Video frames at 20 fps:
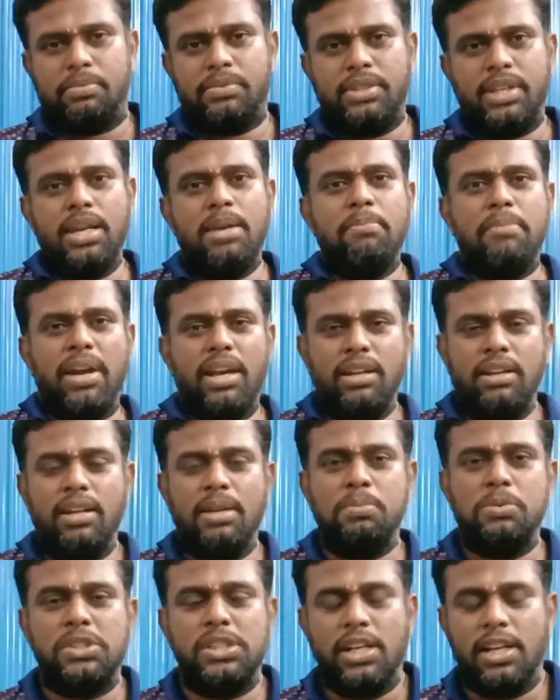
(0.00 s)
த்ரீ மெயின்
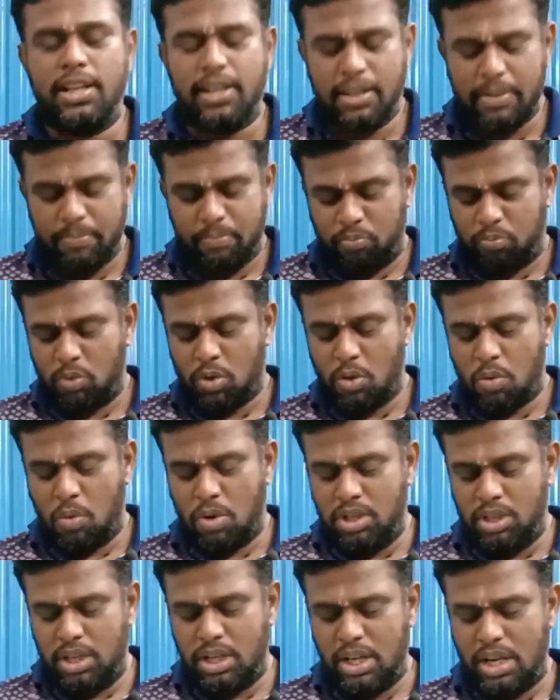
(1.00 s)
கிரிப்ஸ் இருக்குது
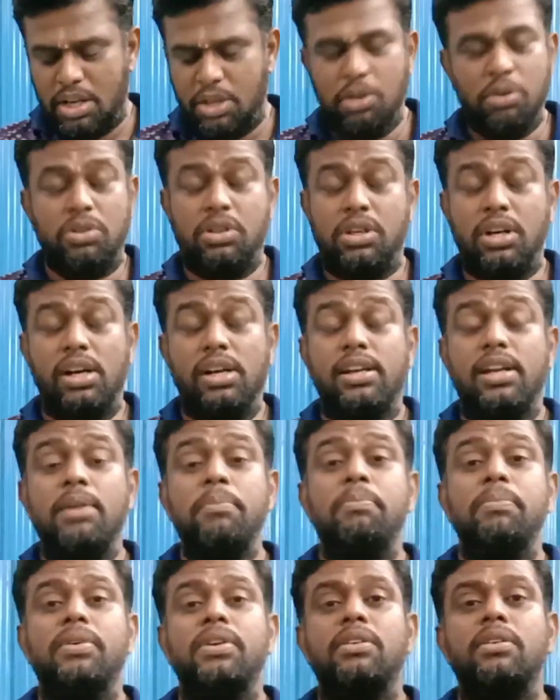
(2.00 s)
ஒன்று நியூட்ரல்
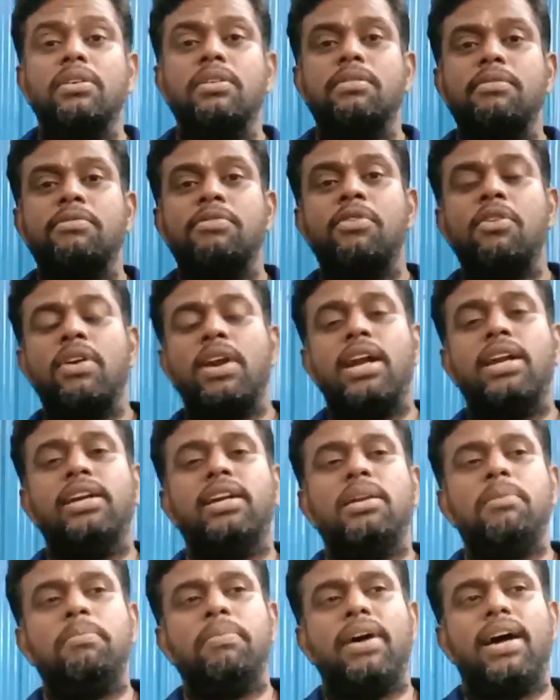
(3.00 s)
கிரிப் ஃபோர் ஹேண்ட்
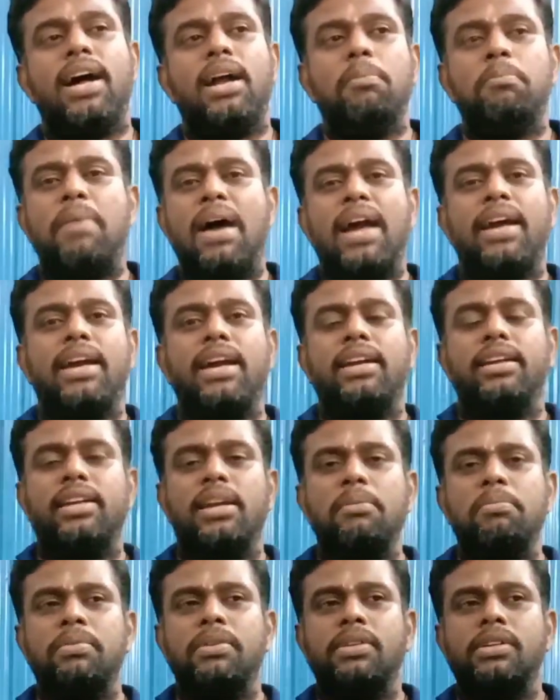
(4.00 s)
கிரிப் அண்ட் பேக் ஹேண்ட்
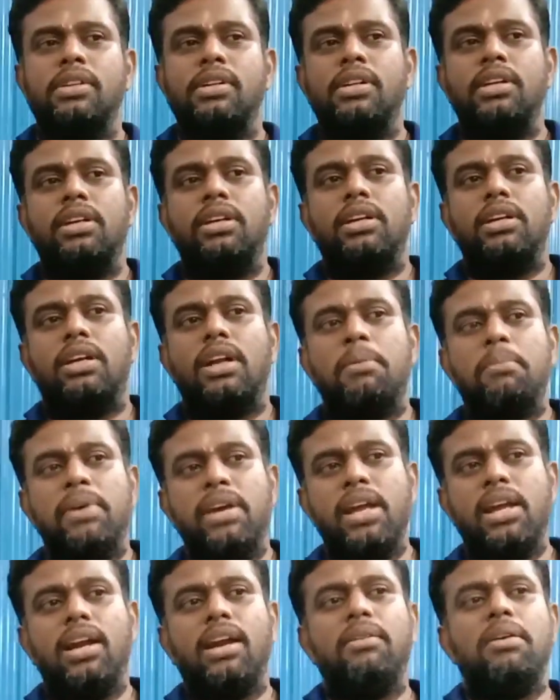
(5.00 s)
கிரிப் நம்ம
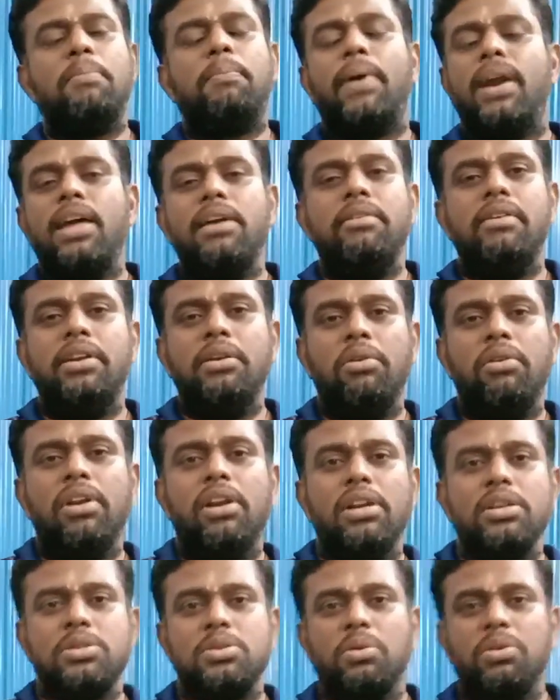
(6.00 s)
ஏற்கனவே பழைய
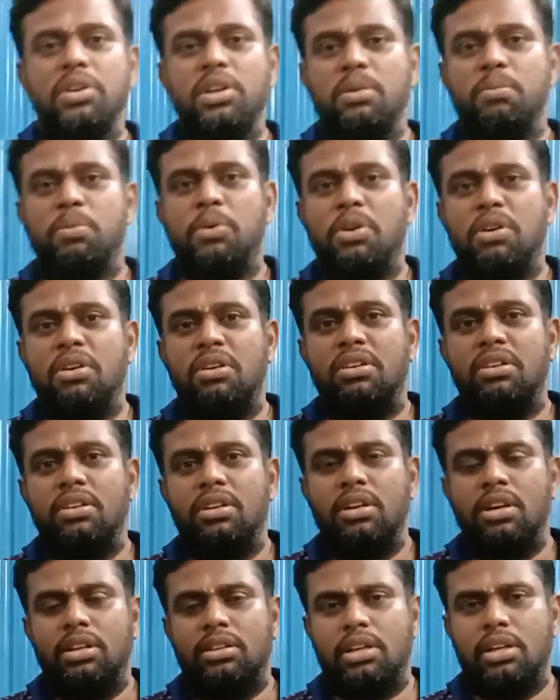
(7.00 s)
வீடியோவிலலாம் சொல்லியிருப்போம்
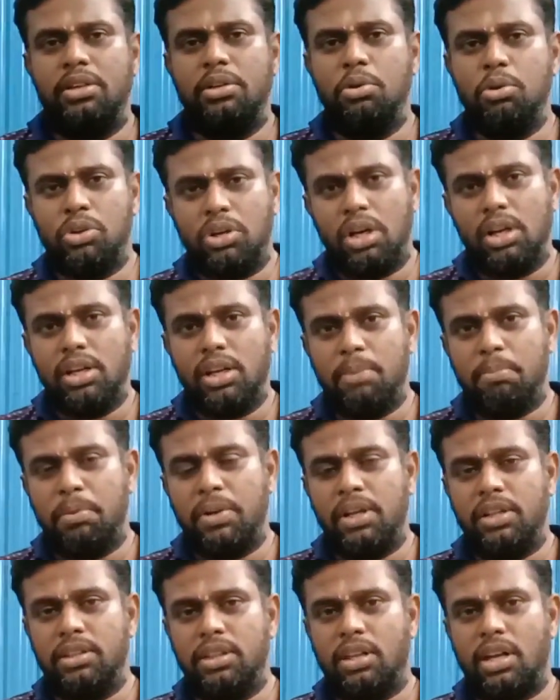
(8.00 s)
இந்த நியூட்ரல்
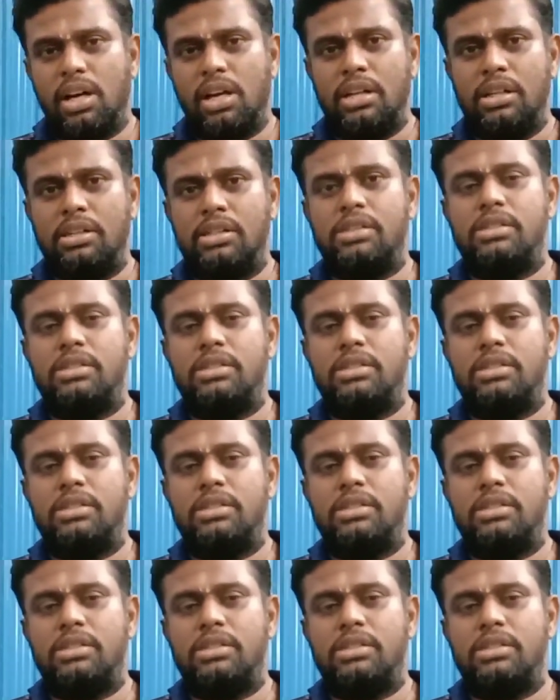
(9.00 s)
கிரிப்லேருந்து தான்